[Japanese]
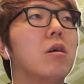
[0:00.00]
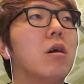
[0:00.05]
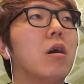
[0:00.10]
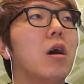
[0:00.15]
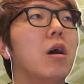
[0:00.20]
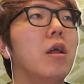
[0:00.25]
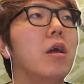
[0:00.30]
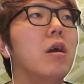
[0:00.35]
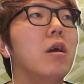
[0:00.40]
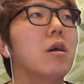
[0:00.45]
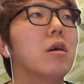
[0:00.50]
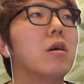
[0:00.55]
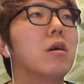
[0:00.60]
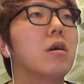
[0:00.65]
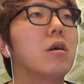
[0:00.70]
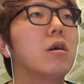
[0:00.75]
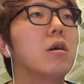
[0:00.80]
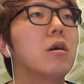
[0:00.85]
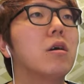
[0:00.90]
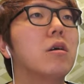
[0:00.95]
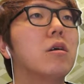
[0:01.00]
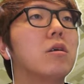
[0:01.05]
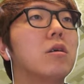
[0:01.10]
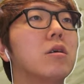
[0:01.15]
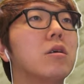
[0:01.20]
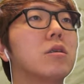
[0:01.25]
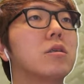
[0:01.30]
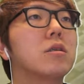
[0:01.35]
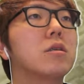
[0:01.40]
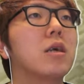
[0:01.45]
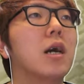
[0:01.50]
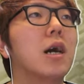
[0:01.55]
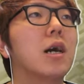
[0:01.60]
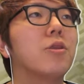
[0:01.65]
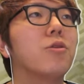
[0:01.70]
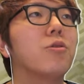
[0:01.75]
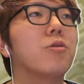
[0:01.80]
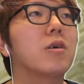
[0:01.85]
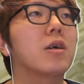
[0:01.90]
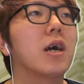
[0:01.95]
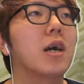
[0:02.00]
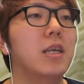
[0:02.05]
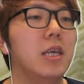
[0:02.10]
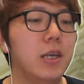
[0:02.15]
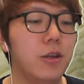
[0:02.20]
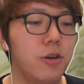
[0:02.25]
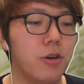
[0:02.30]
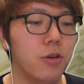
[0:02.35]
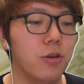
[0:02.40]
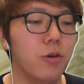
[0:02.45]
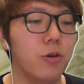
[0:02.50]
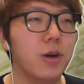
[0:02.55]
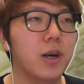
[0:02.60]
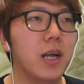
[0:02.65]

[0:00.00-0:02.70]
あれさあどっかにいるよどっ